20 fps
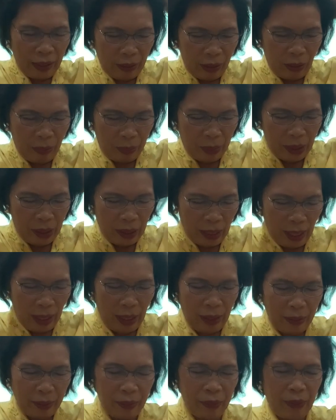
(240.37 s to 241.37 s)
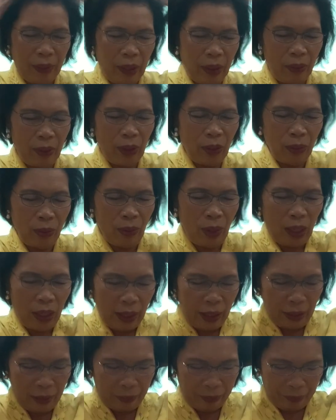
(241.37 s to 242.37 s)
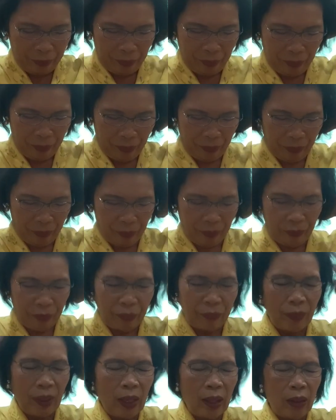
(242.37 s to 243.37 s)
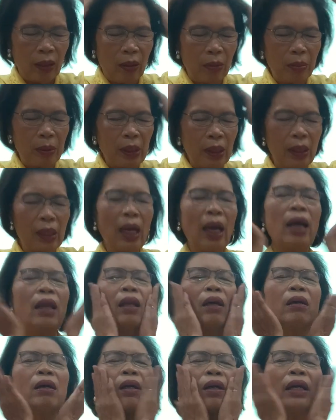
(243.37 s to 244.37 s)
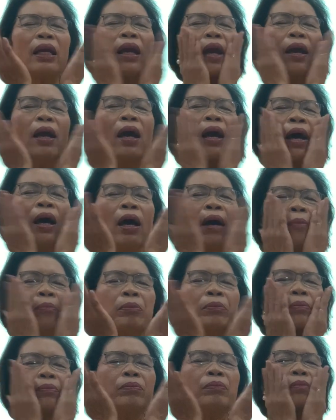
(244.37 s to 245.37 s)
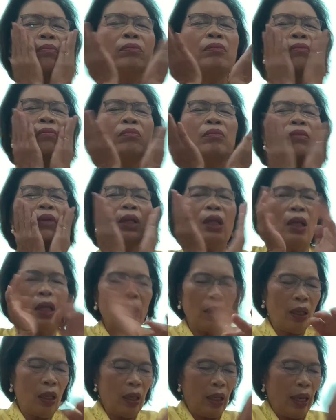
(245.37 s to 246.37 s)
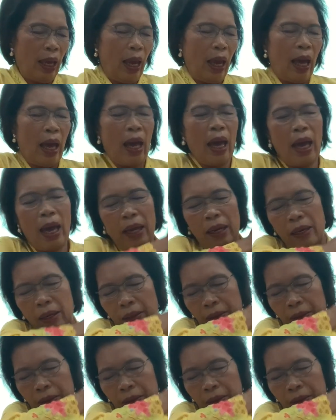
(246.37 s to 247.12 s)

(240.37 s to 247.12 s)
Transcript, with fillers: ตบศีรษะเอาให้ทั่วเลยศีรษะแล้วก็แก้มแล้วก็แขน